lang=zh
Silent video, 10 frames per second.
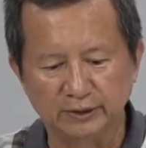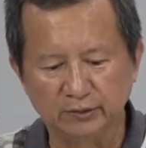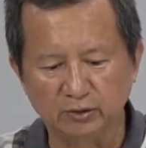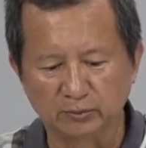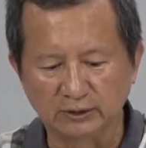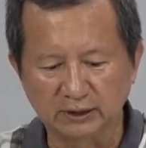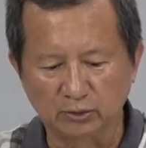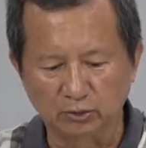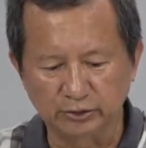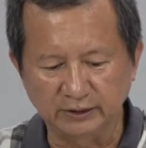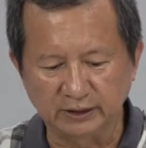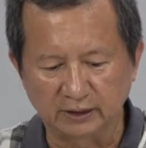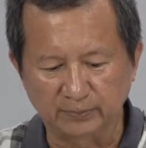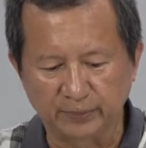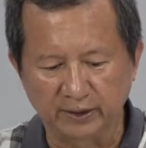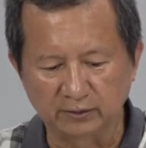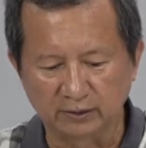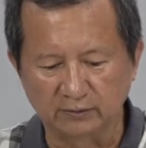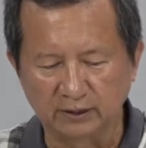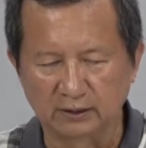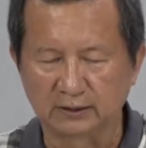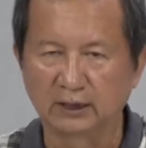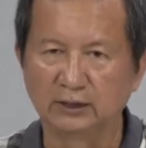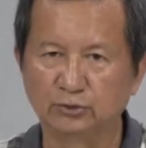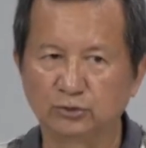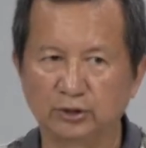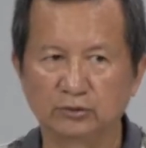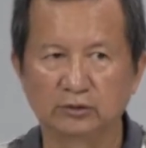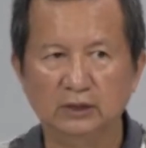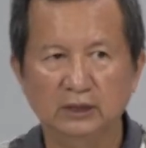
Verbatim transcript: 因为我们这个螺旋桨的背后的话呢，它很脆弱。